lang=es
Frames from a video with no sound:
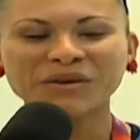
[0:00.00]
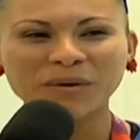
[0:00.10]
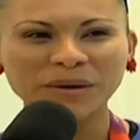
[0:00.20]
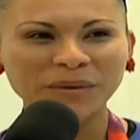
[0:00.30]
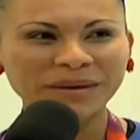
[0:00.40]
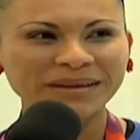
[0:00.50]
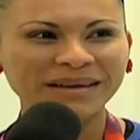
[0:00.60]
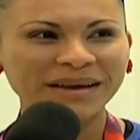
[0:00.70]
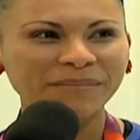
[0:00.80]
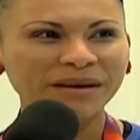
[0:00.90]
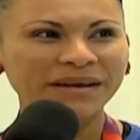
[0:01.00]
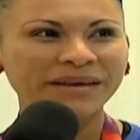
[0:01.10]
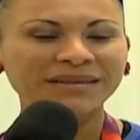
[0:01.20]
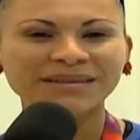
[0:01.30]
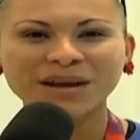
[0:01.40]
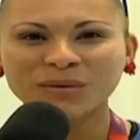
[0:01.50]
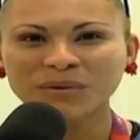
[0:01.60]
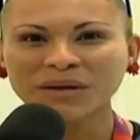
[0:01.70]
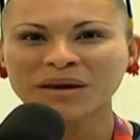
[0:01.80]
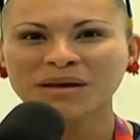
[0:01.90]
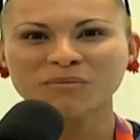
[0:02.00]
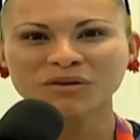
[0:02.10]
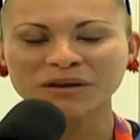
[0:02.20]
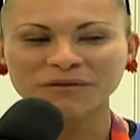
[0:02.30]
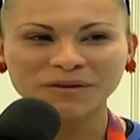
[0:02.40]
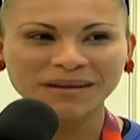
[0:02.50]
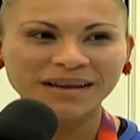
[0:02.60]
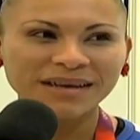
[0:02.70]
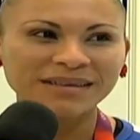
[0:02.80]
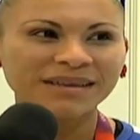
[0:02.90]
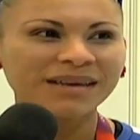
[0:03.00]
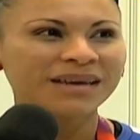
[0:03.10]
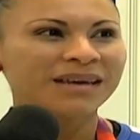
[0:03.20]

que Dios me lo bendiga y me le dé salud y mucha fortaleza.